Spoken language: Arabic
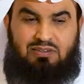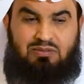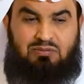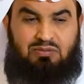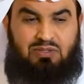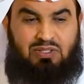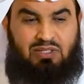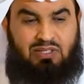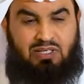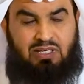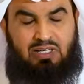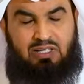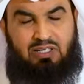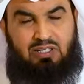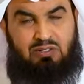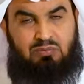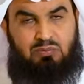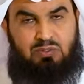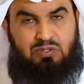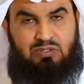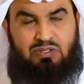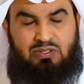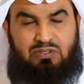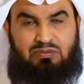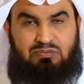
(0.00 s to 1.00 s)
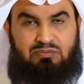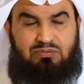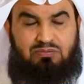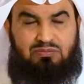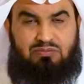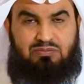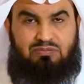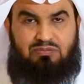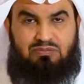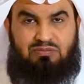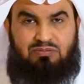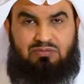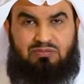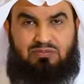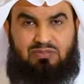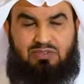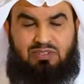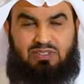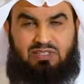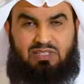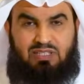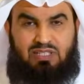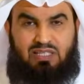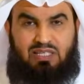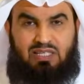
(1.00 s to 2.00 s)
يمكن غير المسلم
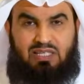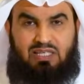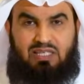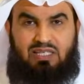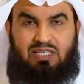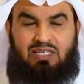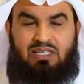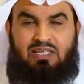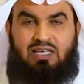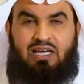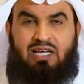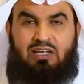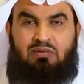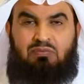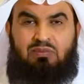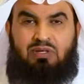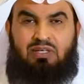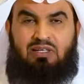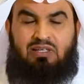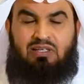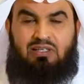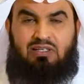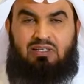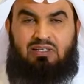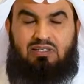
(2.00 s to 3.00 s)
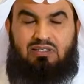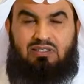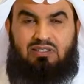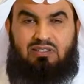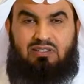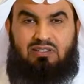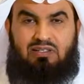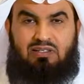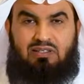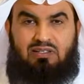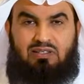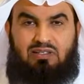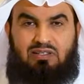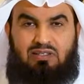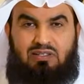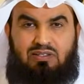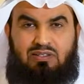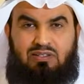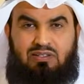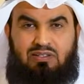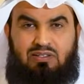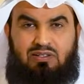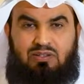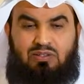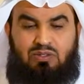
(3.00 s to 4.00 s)
يعمل
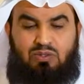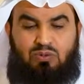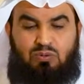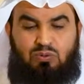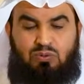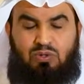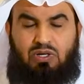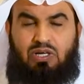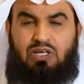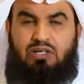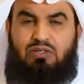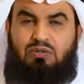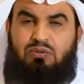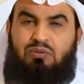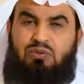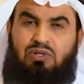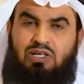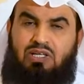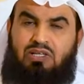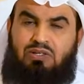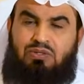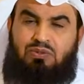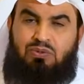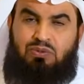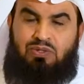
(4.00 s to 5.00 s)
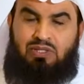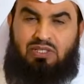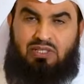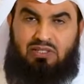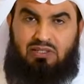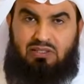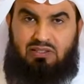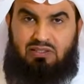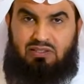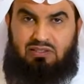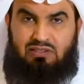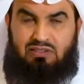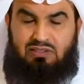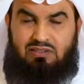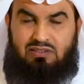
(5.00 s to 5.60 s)
وعينه على الدنيا